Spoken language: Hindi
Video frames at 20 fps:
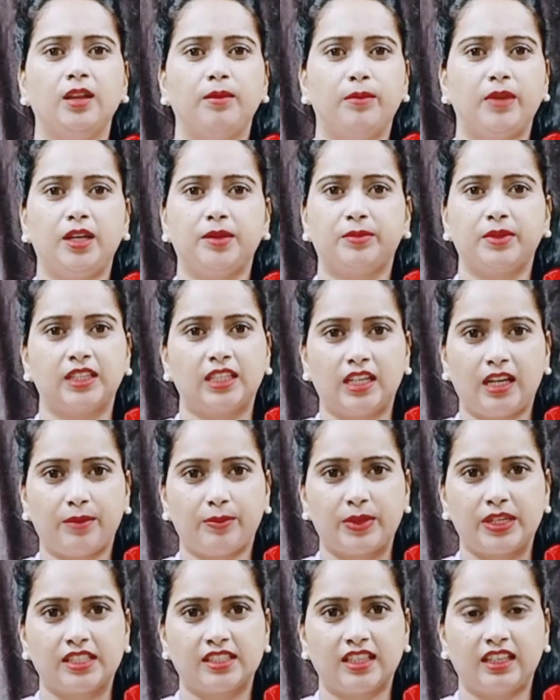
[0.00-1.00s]
मतलब कितना
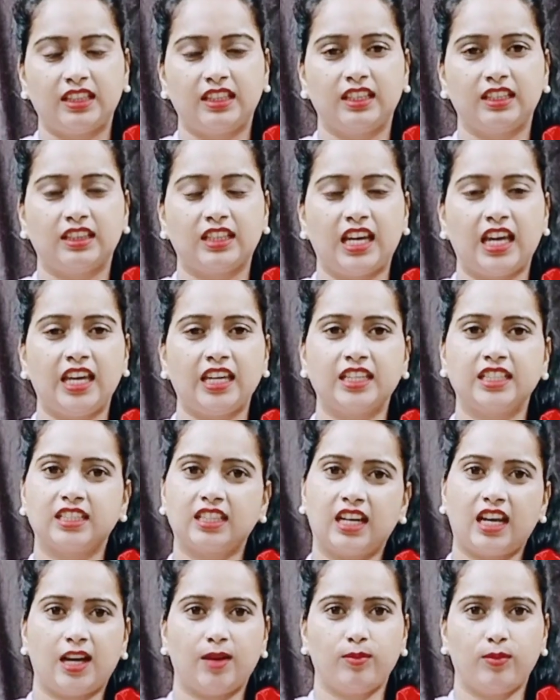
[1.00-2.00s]
पैसा देता है
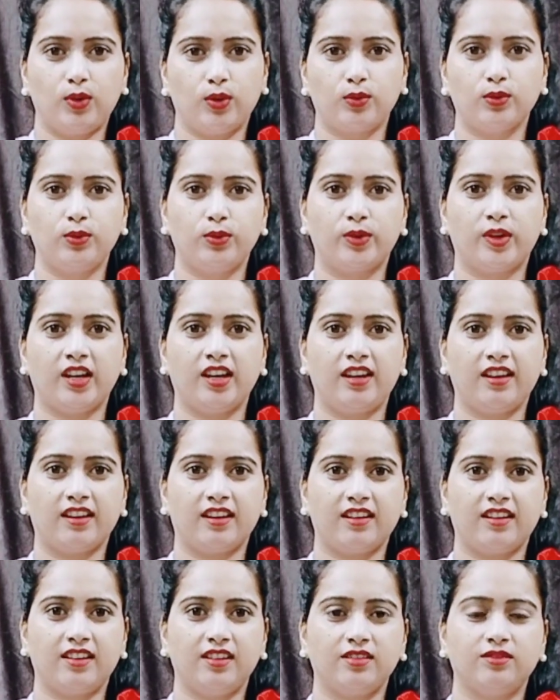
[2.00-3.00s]
कितना हम लोग लूटे ले
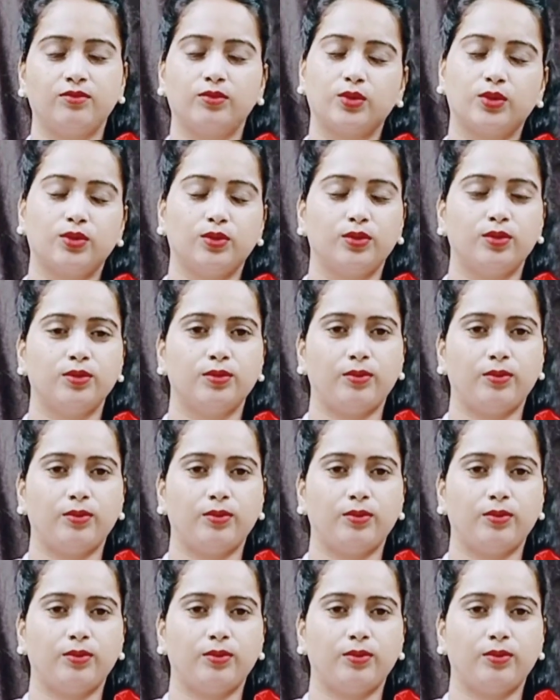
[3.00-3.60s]
रहे हैं वो तो